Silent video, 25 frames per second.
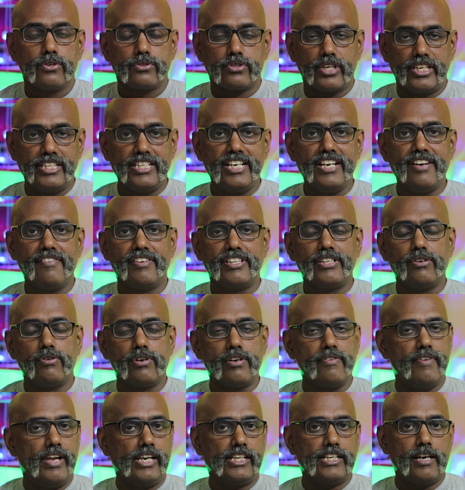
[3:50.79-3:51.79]
ஸோ இதுலேயும் வந்து
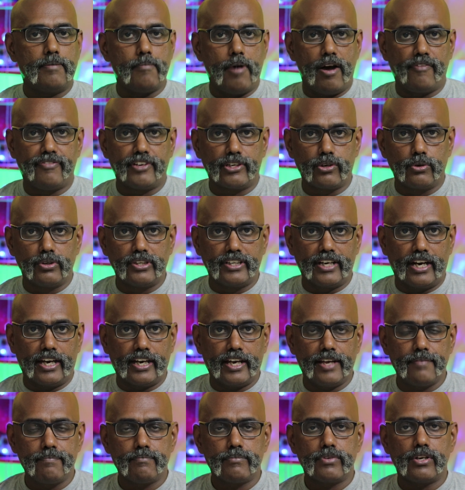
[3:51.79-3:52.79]
ஒரு வெல்கம் ஆஃபர்
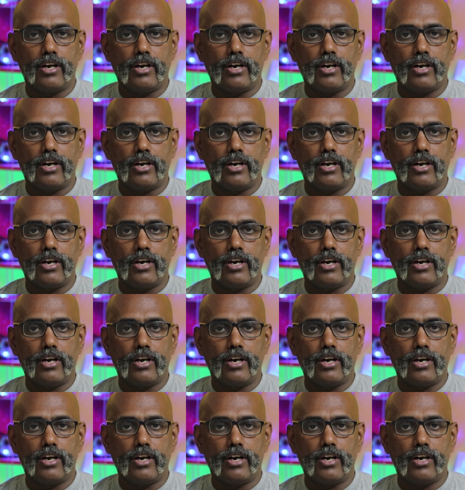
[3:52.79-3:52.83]
கொடுக்குறாங்க